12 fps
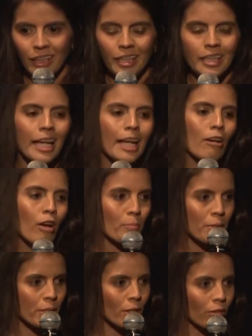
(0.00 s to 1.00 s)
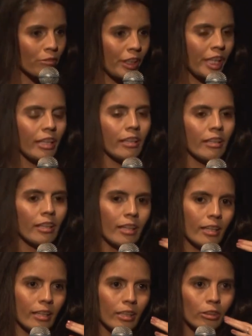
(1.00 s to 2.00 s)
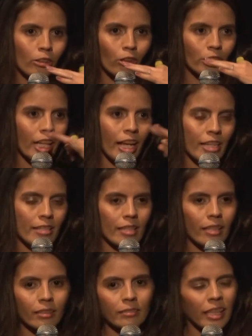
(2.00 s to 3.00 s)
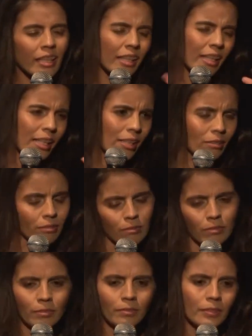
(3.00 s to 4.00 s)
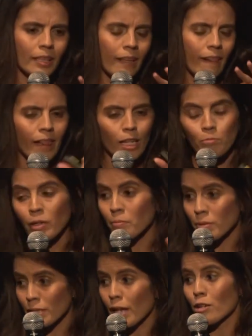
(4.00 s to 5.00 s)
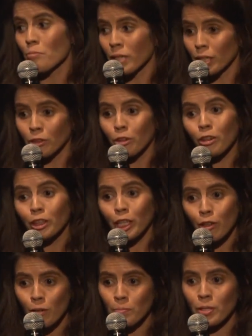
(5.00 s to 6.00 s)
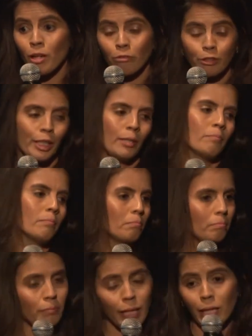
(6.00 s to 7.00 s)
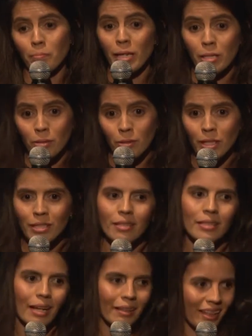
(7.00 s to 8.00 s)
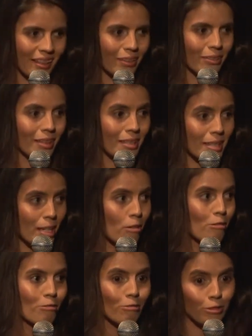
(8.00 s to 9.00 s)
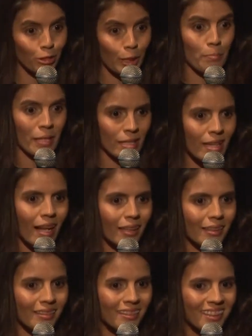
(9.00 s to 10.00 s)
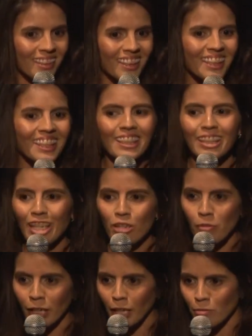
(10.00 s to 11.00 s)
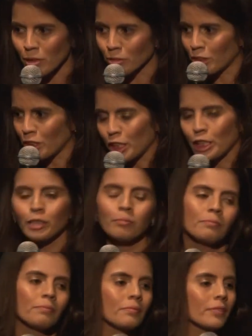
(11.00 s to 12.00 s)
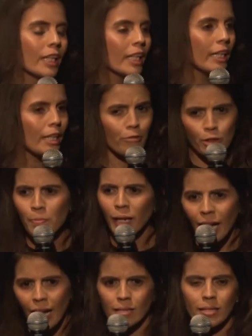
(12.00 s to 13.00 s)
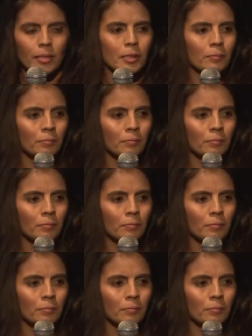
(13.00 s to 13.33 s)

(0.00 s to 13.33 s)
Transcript: E aí eu absorvi toda essa. Não! Minimizaram a minha dor e eu absorvi. Peguei minhas coisas e o que, que aconteceu? Voltei para a sala. Terminei meu dia e fui para casa.